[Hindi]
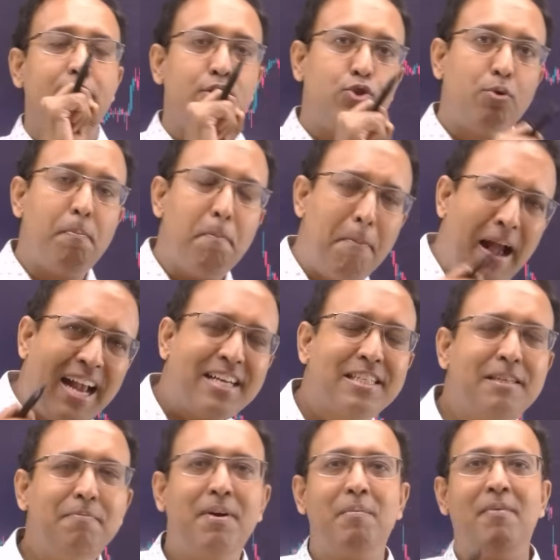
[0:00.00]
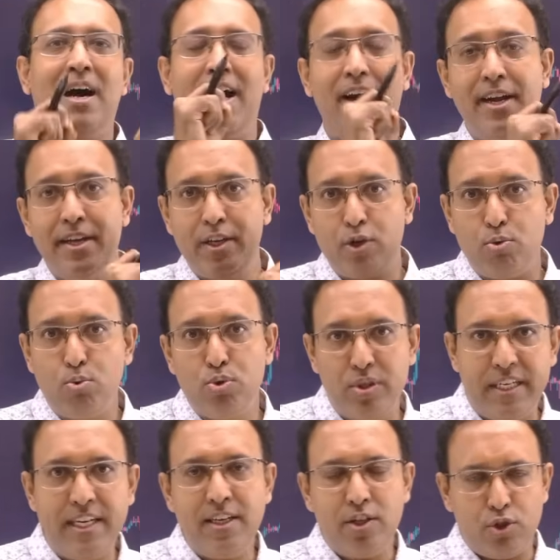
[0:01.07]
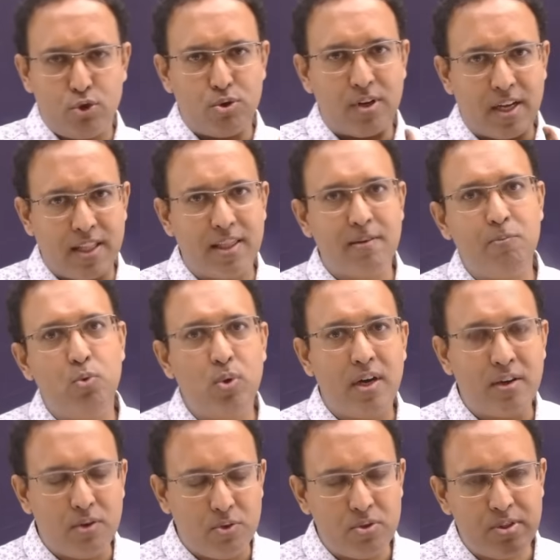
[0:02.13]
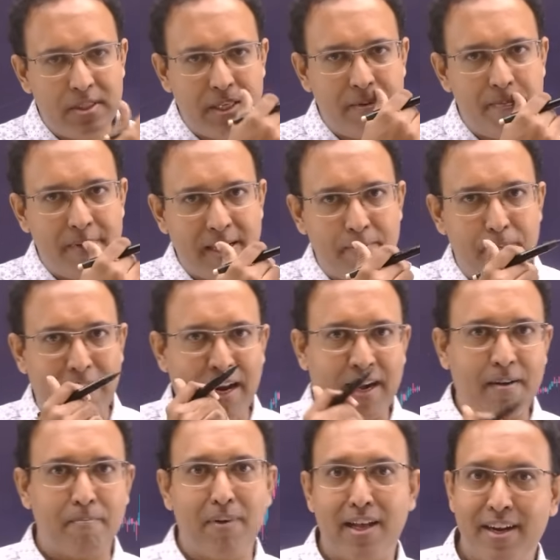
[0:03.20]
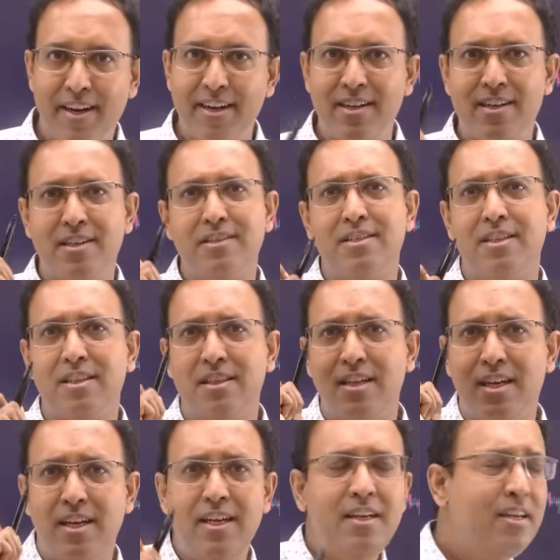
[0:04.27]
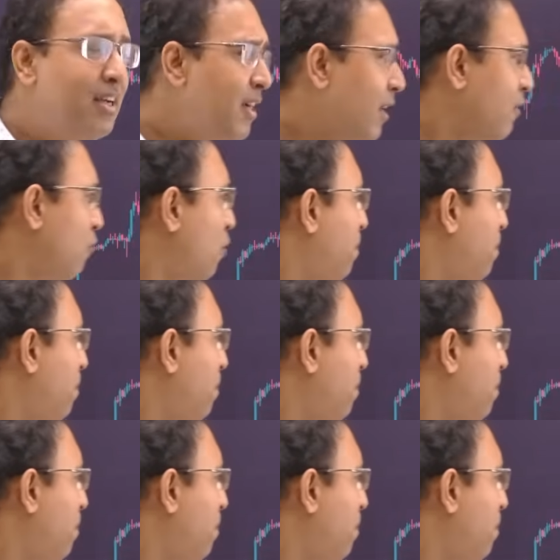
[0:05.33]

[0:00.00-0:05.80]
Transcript: जो मैक्सिमम हाई ट्यूसडे जो ख़त्म हुआ उस दिन में मार्केट कर सकता है वो